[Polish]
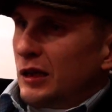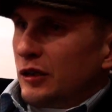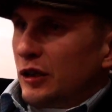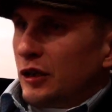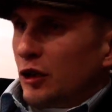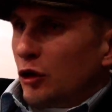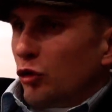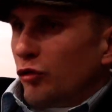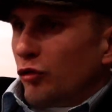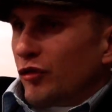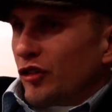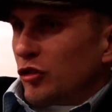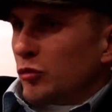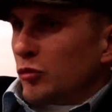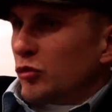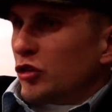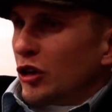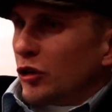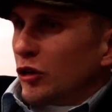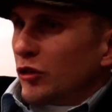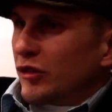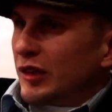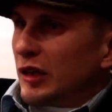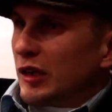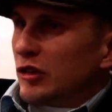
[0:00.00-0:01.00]
Nie no, uważam, że
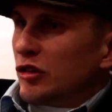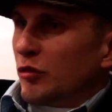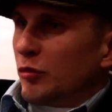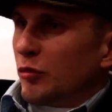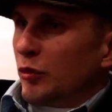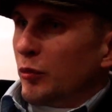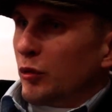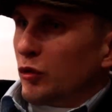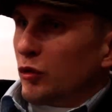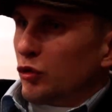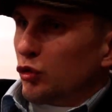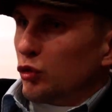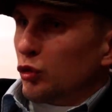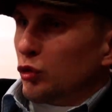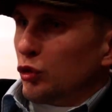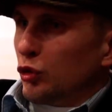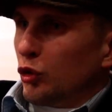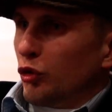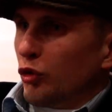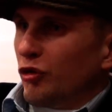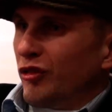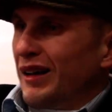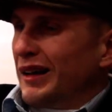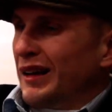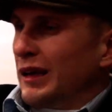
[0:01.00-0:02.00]
jako sędzia po
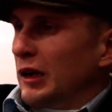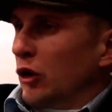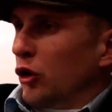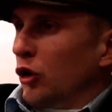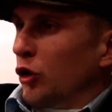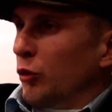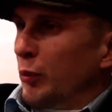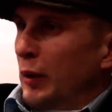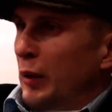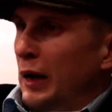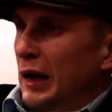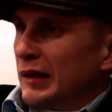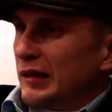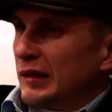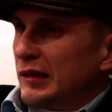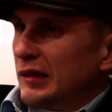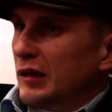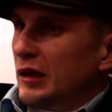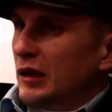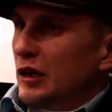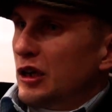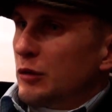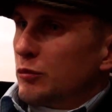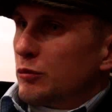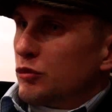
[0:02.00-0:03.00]
prostu walkę o pas
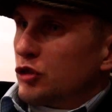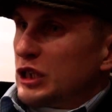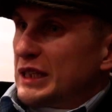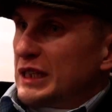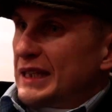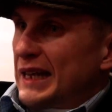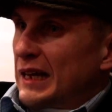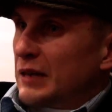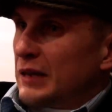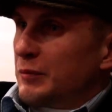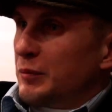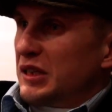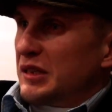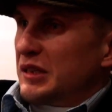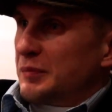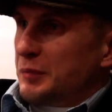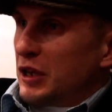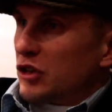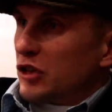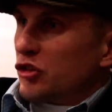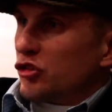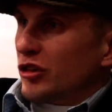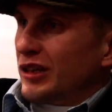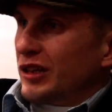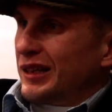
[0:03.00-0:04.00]
przy tak
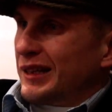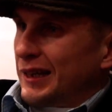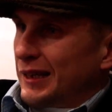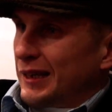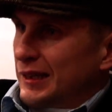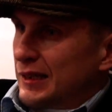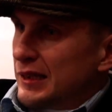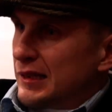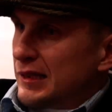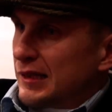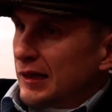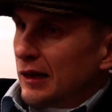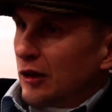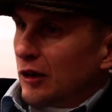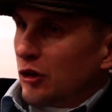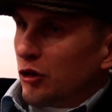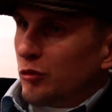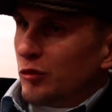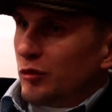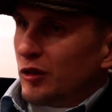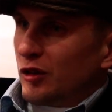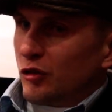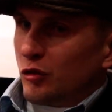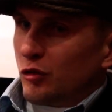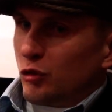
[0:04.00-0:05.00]
bezpiecznej technice,
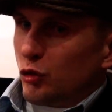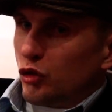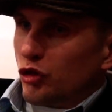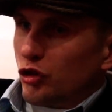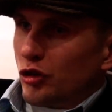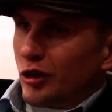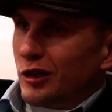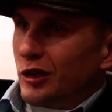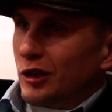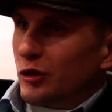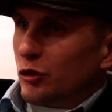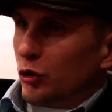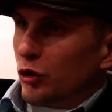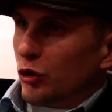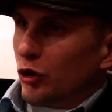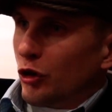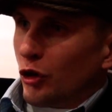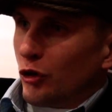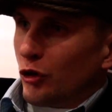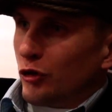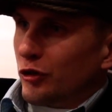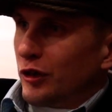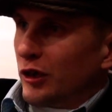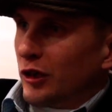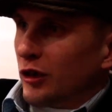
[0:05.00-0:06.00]
jaką jest zduszenie
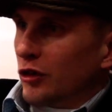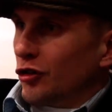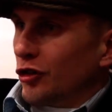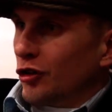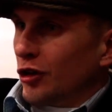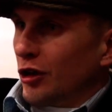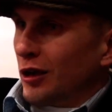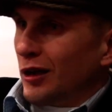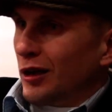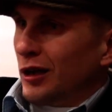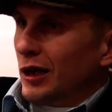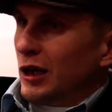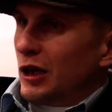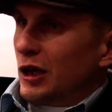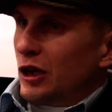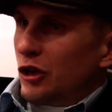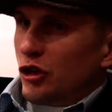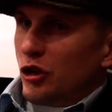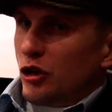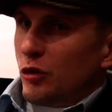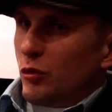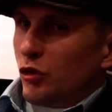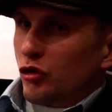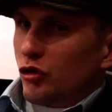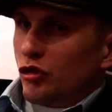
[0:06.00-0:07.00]
trójkątne, gdzie
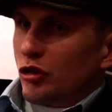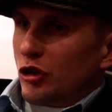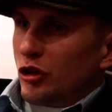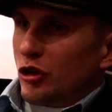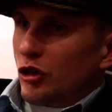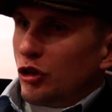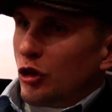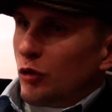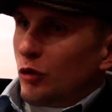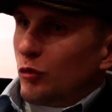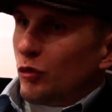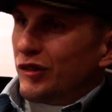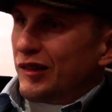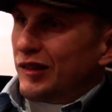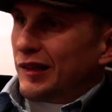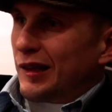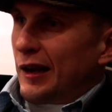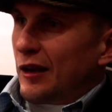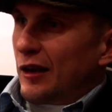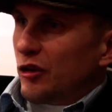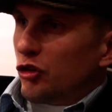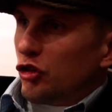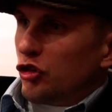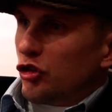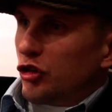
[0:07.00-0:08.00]
nie można nikomu
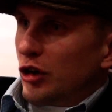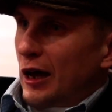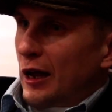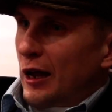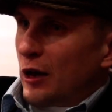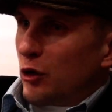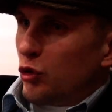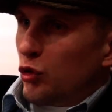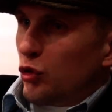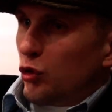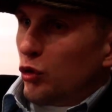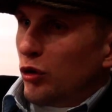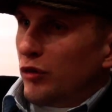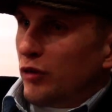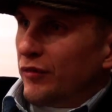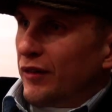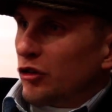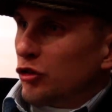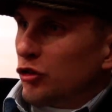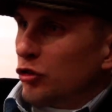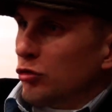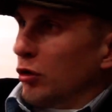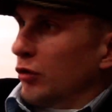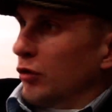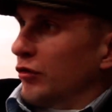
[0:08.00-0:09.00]
skręcić karku,
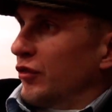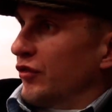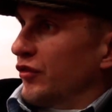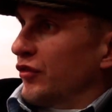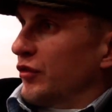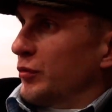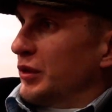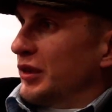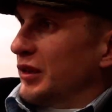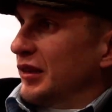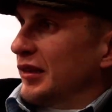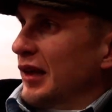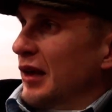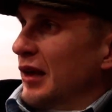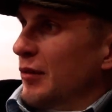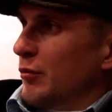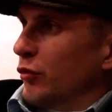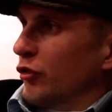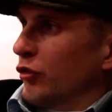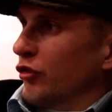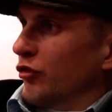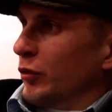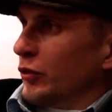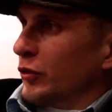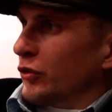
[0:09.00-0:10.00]
urwać głowy, wybić
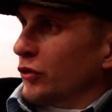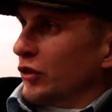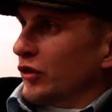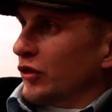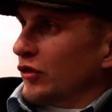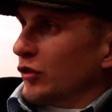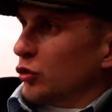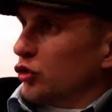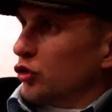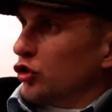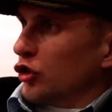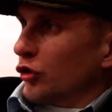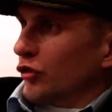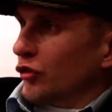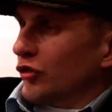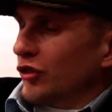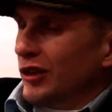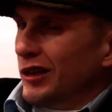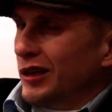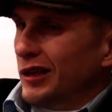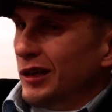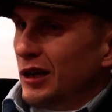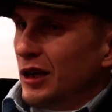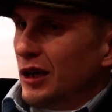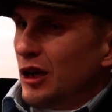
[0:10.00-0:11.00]
zębów, bo to nie są
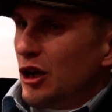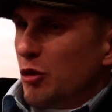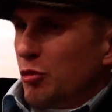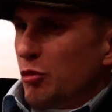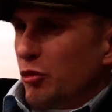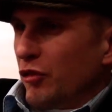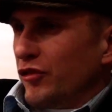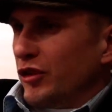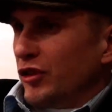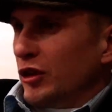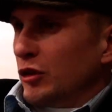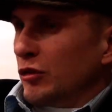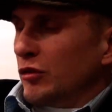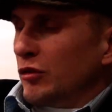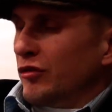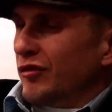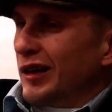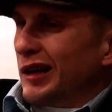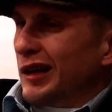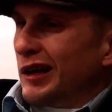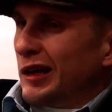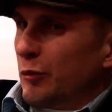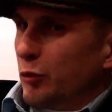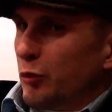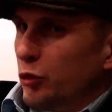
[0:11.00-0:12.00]
ciosy, powinien tą
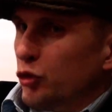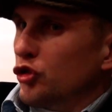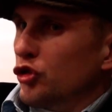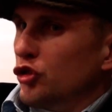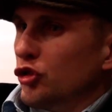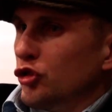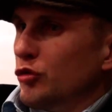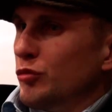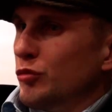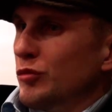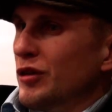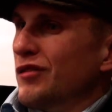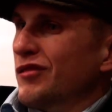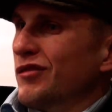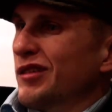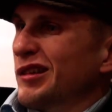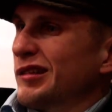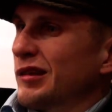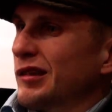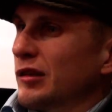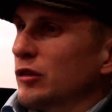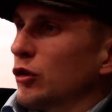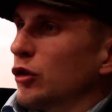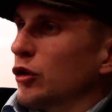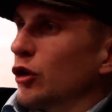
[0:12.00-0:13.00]
walkę puścić mniej
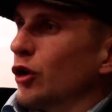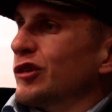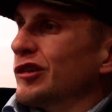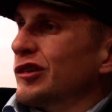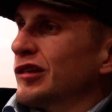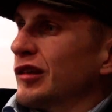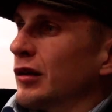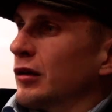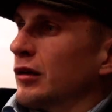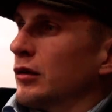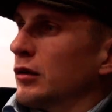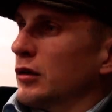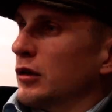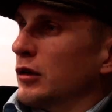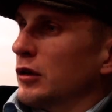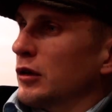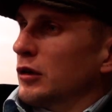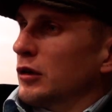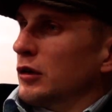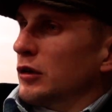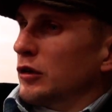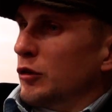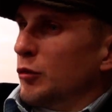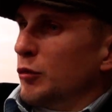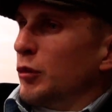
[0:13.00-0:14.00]
więcej do końca.
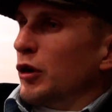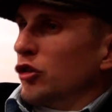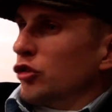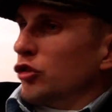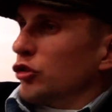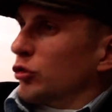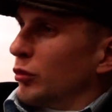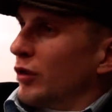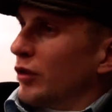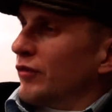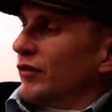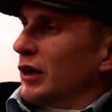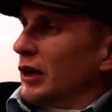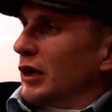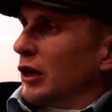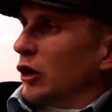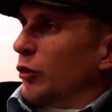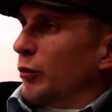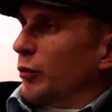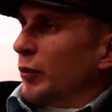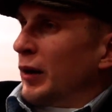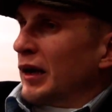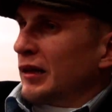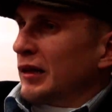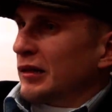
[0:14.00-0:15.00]
Tym bardziej, że to była walka
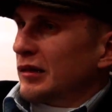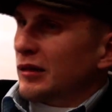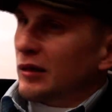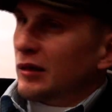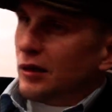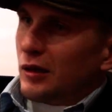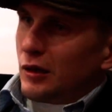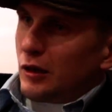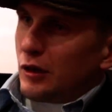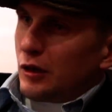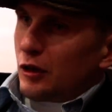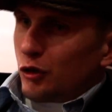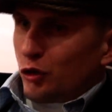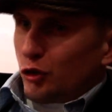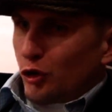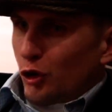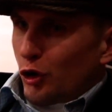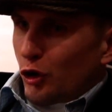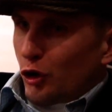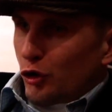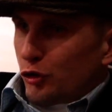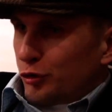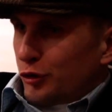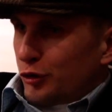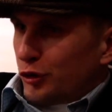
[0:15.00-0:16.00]
o pas
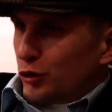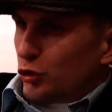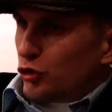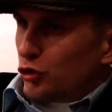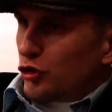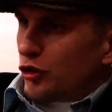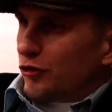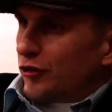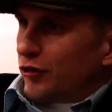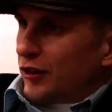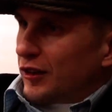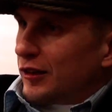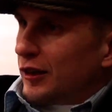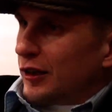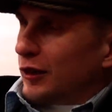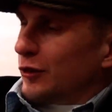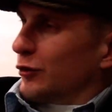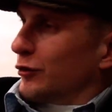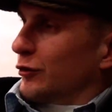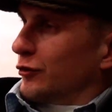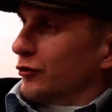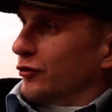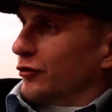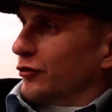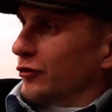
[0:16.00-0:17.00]
dorosłych, dużych
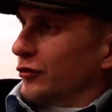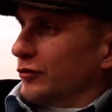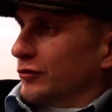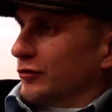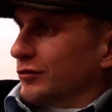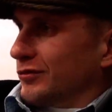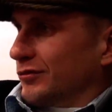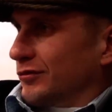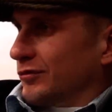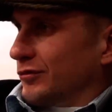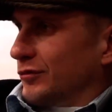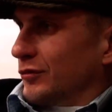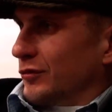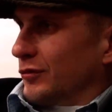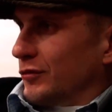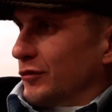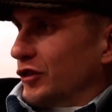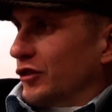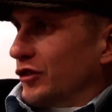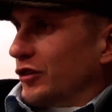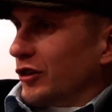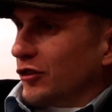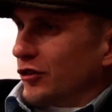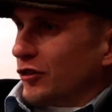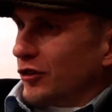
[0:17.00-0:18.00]
facetów, mm,
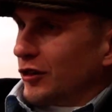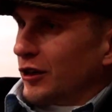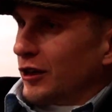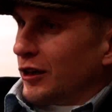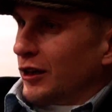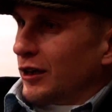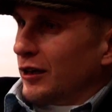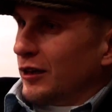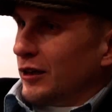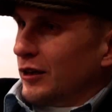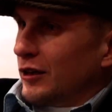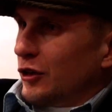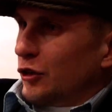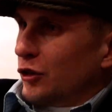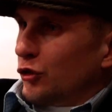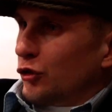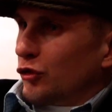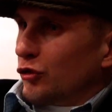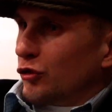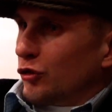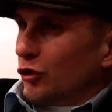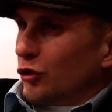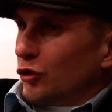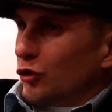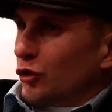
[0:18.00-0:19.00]
myślę, że
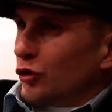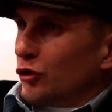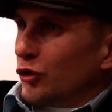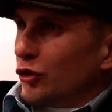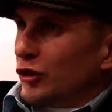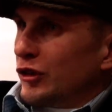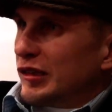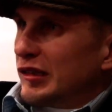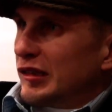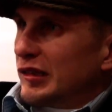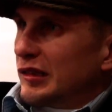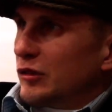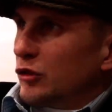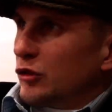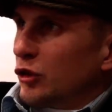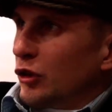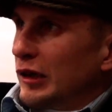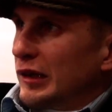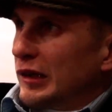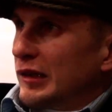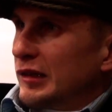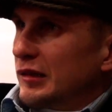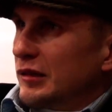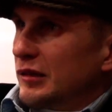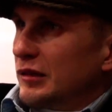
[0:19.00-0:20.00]
no, no, no to, jest, to
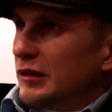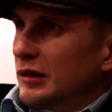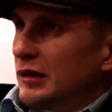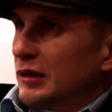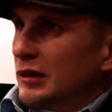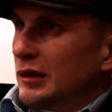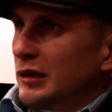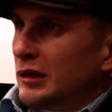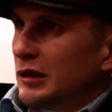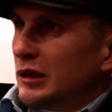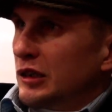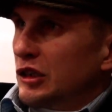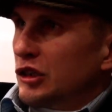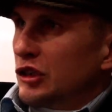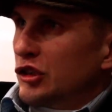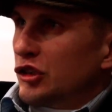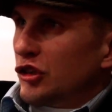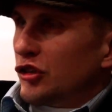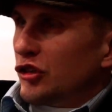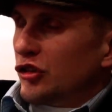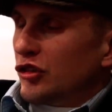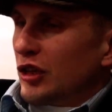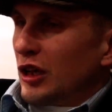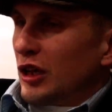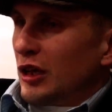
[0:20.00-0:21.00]
jest e,
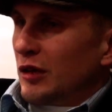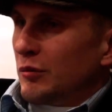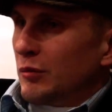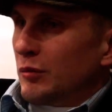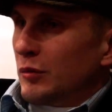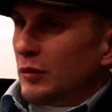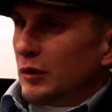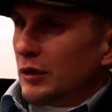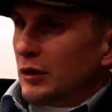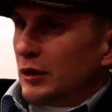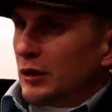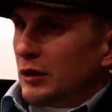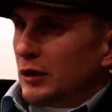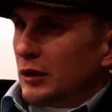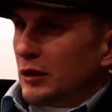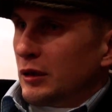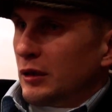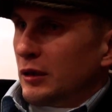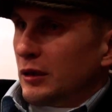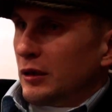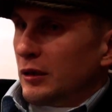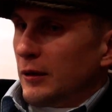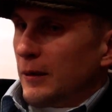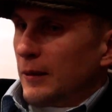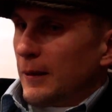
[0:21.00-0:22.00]
gdzieś tam,
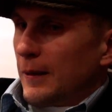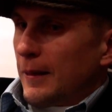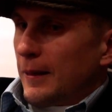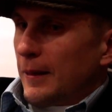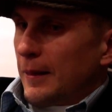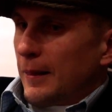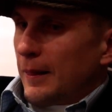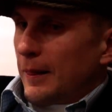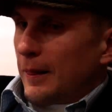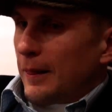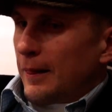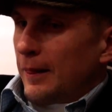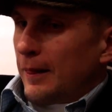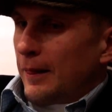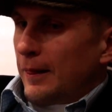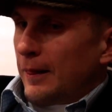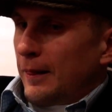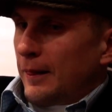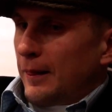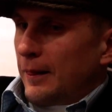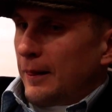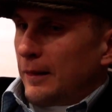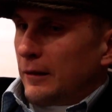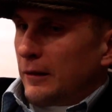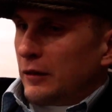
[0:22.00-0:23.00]
e,
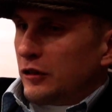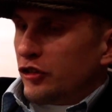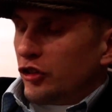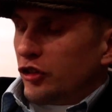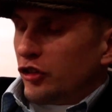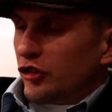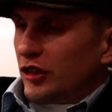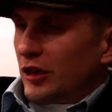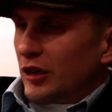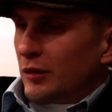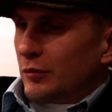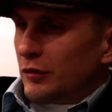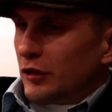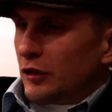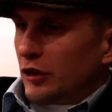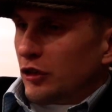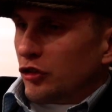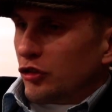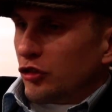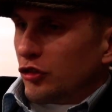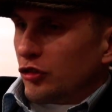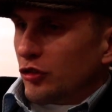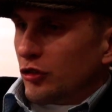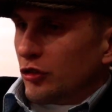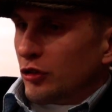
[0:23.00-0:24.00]
e, gdzieś tam
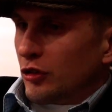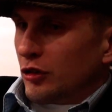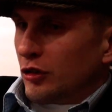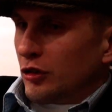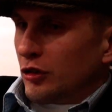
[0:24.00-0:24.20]
też e,